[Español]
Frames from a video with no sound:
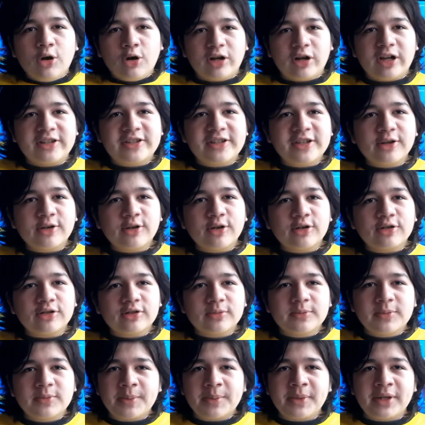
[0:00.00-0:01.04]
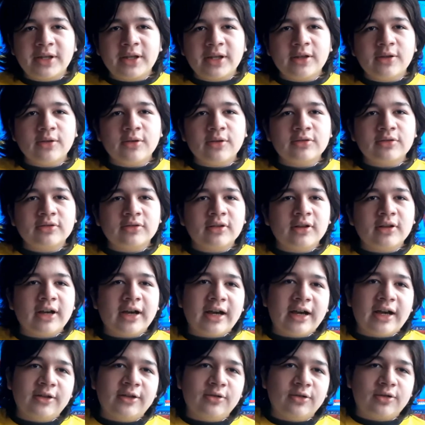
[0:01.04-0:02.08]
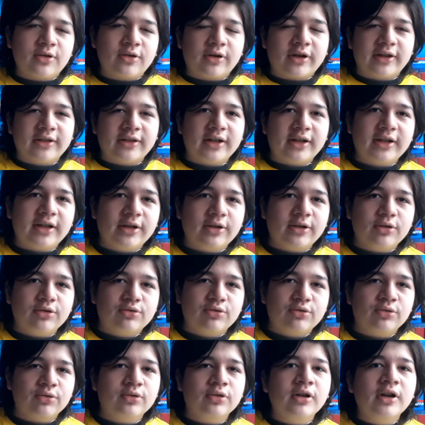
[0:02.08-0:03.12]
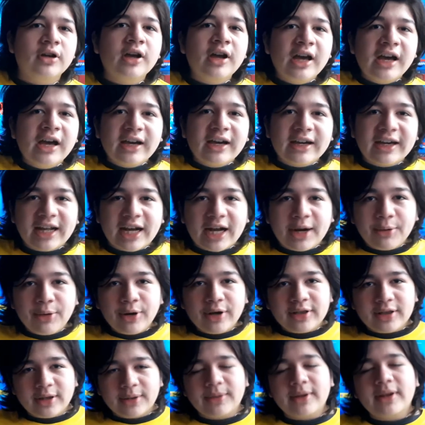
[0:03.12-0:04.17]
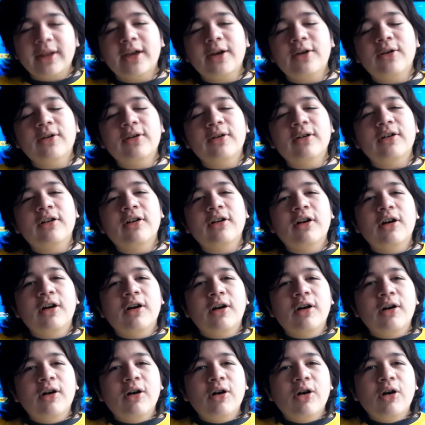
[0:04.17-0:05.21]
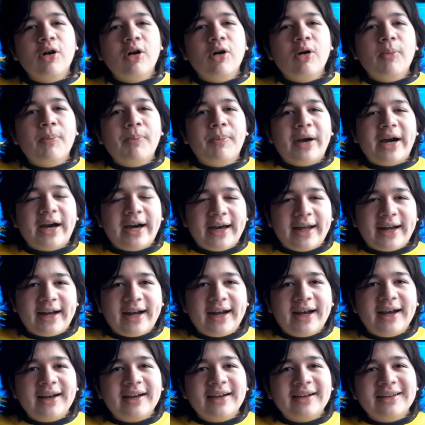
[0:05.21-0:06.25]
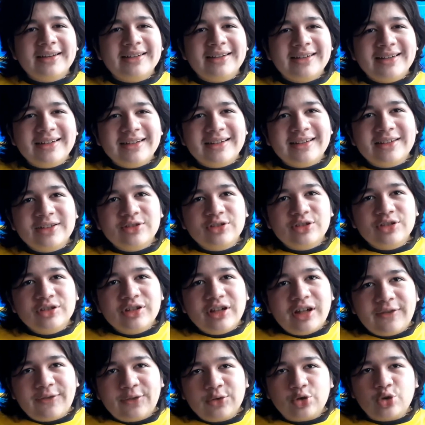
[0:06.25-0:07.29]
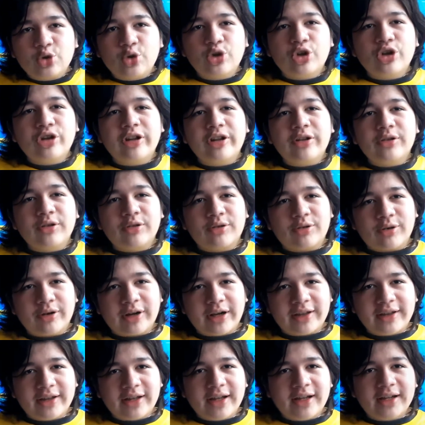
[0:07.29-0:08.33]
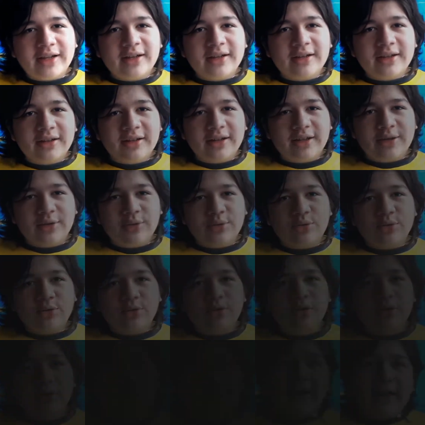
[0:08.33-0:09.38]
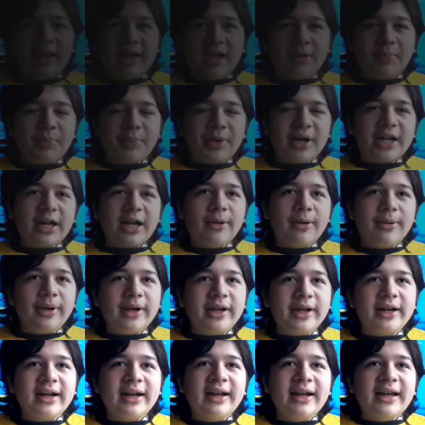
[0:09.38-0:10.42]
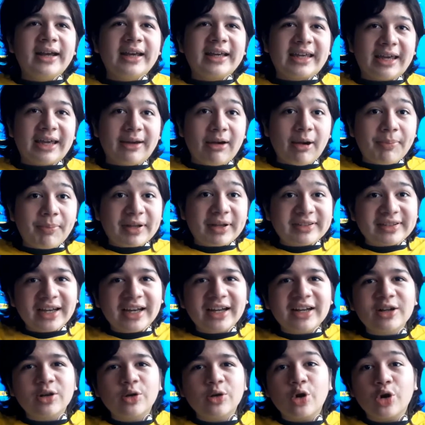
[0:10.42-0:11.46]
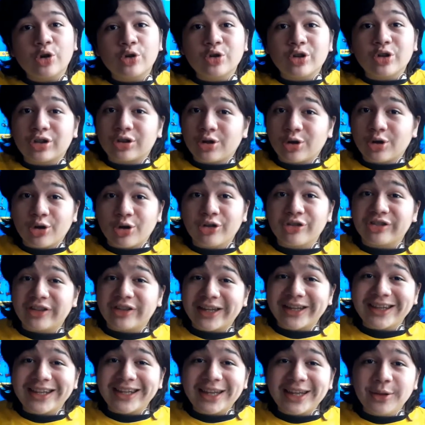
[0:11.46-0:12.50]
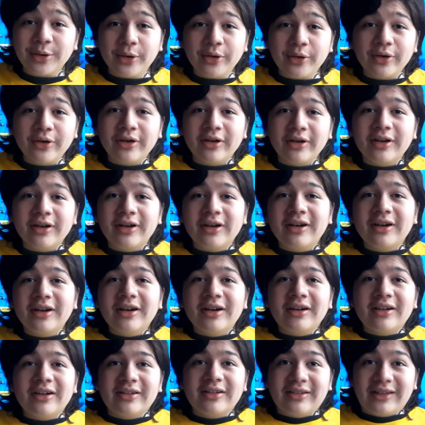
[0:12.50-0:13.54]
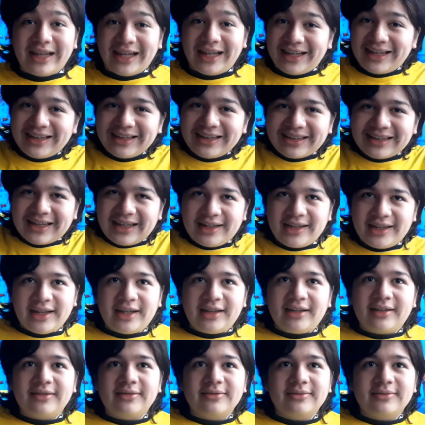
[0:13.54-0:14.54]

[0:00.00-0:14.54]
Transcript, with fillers: Hola chicos, bienvenidos a nuestro canal de YouTube. Grabo este video para el futuro de nuestro canal de YouTube. Es para ver qué va a pasar con nuestro contenido del canal.